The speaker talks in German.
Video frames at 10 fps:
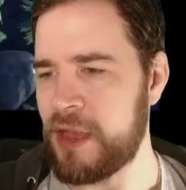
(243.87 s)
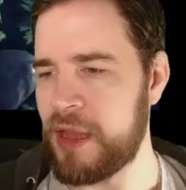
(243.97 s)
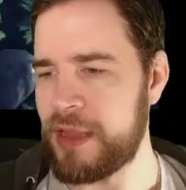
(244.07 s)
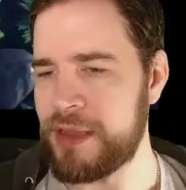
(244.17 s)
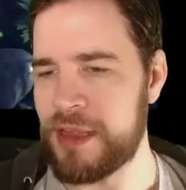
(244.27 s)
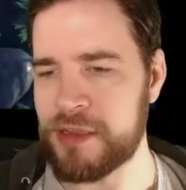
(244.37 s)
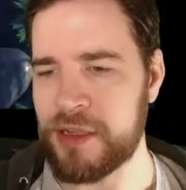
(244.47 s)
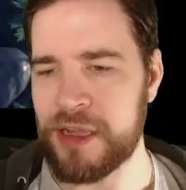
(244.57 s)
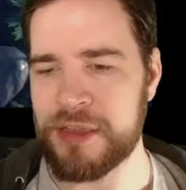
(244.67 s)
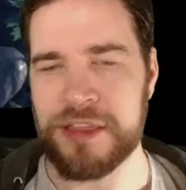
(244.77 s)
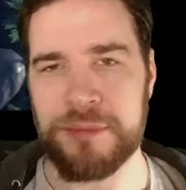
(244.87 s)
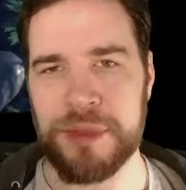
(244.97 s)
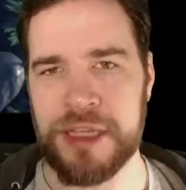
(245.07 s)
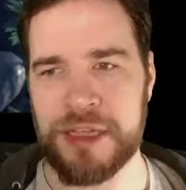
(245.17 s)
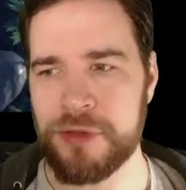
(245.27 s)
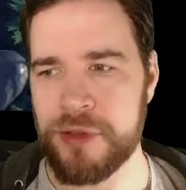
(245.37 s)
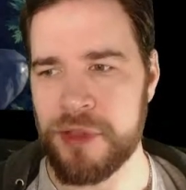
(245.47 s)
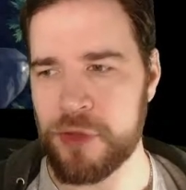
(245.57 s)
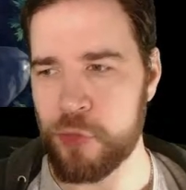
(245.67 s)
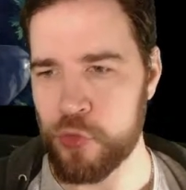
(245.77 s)
einlagern kann, die man hat
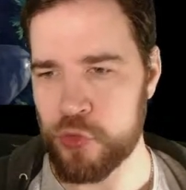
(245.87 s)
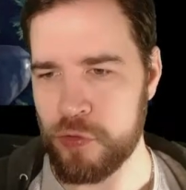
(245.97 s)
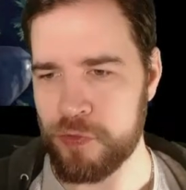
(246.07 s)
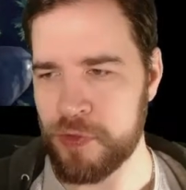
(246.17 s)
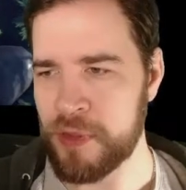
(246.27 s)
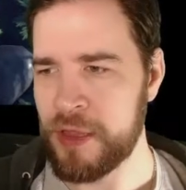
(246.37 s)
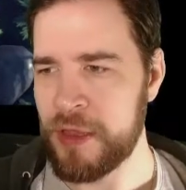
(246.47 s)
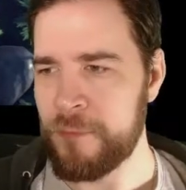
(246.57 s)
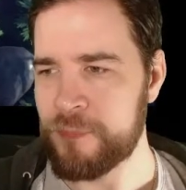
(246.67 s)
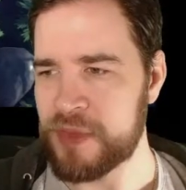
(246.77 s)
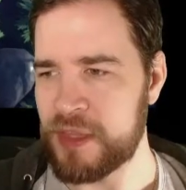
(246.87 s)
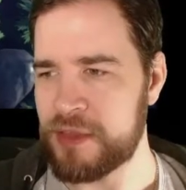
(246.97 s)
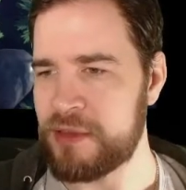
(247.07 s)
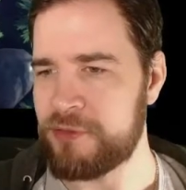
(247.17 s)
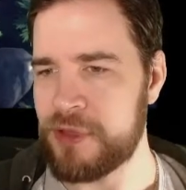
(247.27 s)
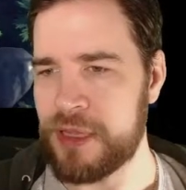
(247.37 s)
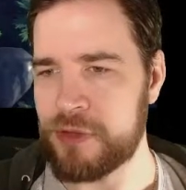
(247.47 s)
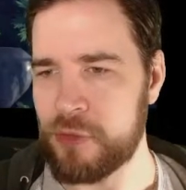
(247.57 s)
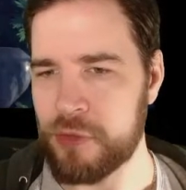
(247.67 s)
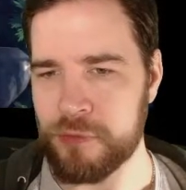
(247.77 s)
oder die Rohstoffe und dann hier
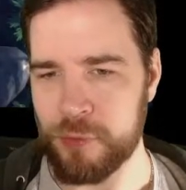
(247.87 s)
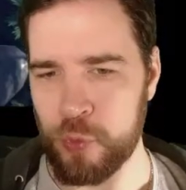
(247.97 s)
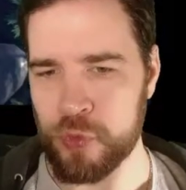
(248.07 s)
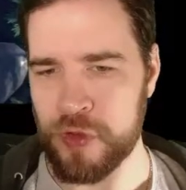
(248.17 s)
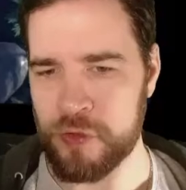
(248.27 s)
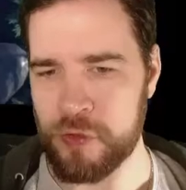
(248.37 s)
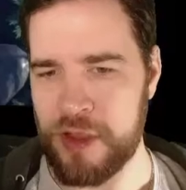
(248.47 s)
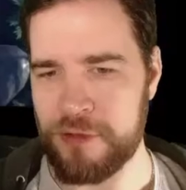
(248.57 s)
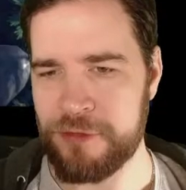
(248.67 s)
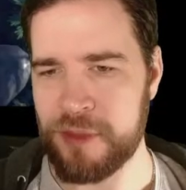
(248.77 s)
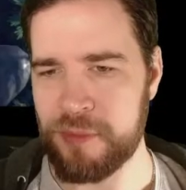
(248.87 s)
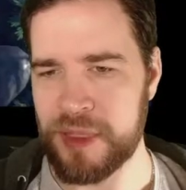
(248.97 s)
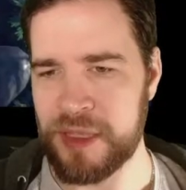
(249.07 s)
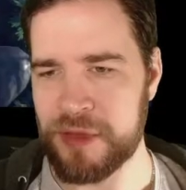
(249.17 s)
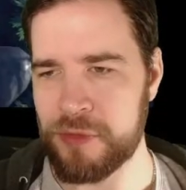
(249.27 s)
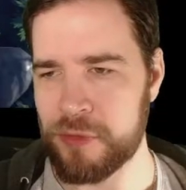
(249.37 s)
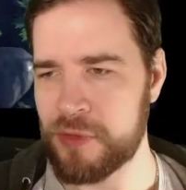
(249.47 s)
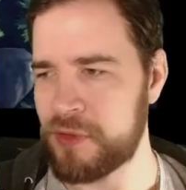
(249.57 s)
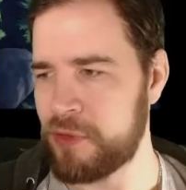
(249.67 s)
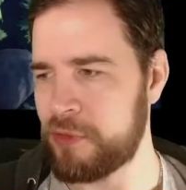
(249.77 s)
vielleicht irgendwo das Crafting beginnt
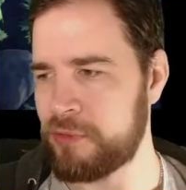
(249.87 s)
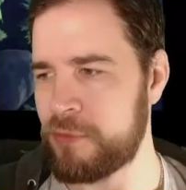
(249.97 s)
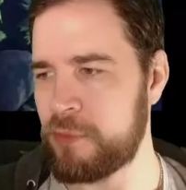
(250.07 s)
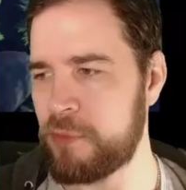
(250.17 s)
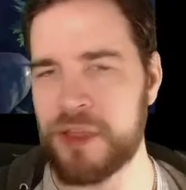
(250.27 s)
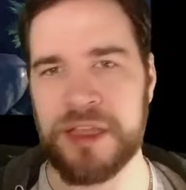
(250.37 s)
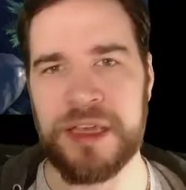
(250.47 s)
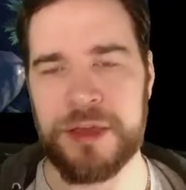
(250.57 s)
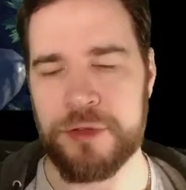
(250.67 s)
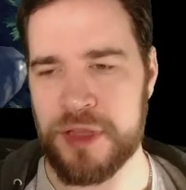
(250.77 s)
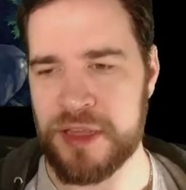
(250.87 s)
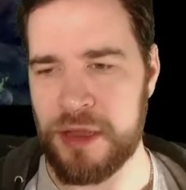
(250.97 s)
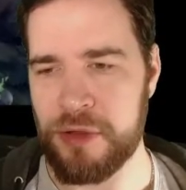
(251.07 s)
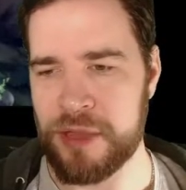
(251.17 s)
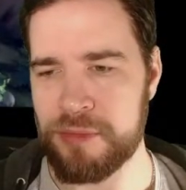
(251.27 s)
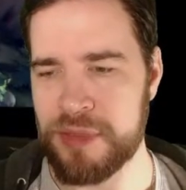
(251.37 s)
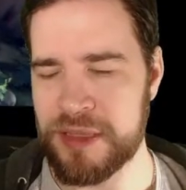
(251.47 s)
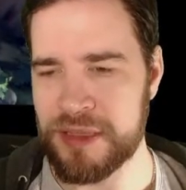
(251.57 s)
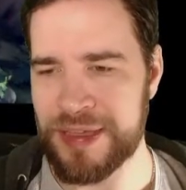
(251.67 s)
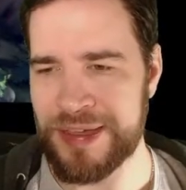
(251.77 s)
und irgendwo seine Gegenstände auch
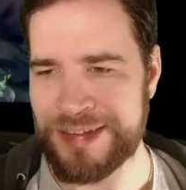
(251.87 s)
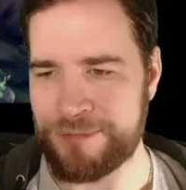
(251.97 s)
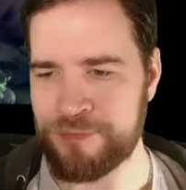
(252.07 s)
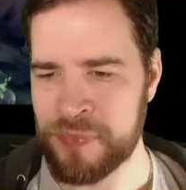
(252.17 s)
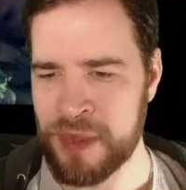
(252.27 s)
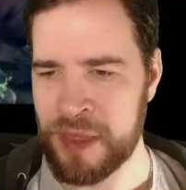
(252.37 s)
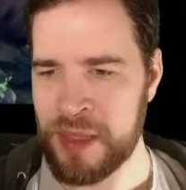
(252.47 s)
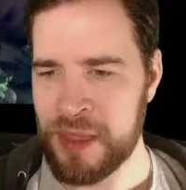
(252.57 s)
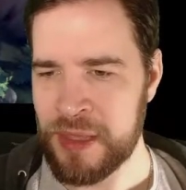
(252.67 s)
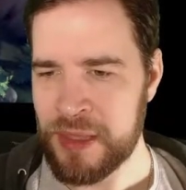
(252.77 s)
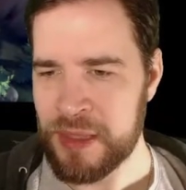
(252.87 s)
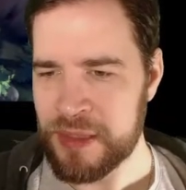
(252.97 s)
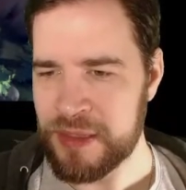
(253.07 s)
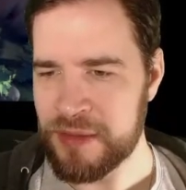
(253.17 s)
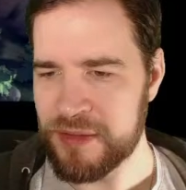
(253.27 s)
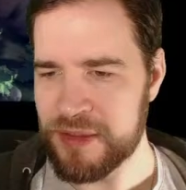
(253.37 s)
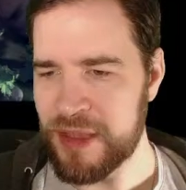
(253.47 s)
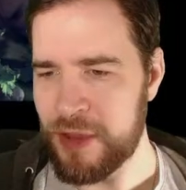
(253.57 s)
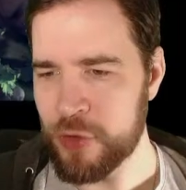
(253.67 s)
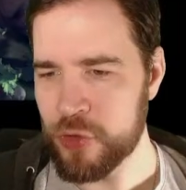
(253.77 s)
anbieten kann. Hier seht
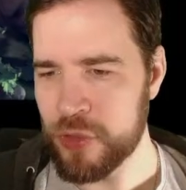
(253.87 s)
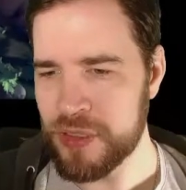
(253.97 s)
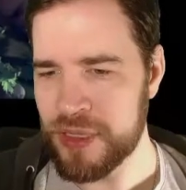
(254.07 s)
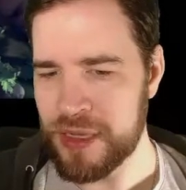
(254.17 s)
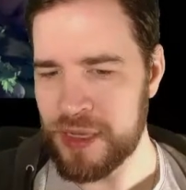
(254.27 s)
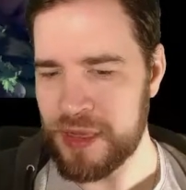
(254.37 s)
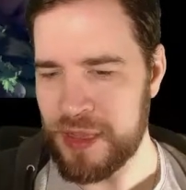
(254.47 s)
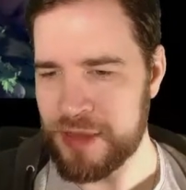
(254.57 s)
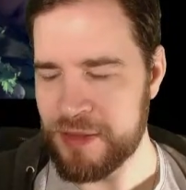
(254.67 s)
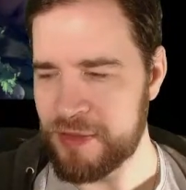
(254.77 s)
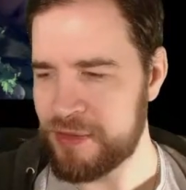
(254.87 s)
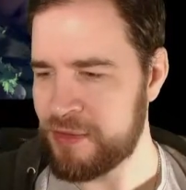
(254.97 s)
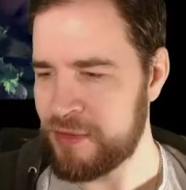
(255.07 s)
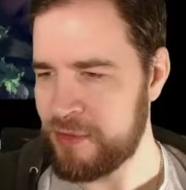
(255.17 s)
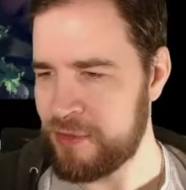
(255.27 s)
ihr auch schon ein kleines